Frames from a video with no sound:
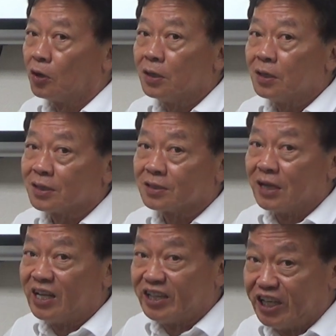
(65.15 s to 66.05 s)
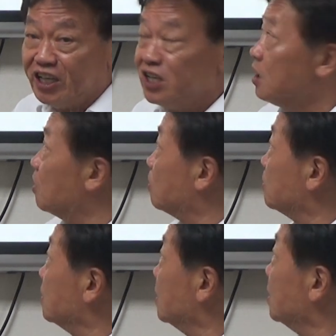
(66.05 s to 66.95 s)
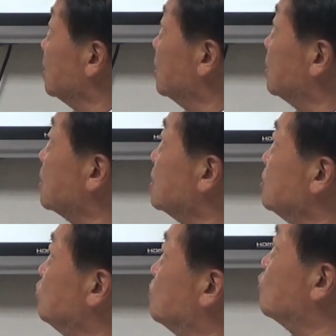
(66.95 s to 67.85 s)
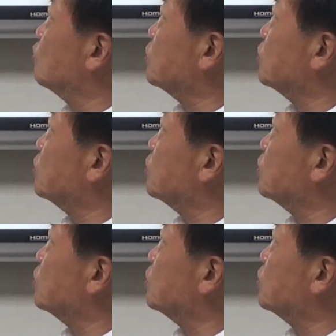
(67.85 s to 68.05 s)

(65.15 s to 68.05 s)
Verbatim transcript: 哦，会甜吼。但因为无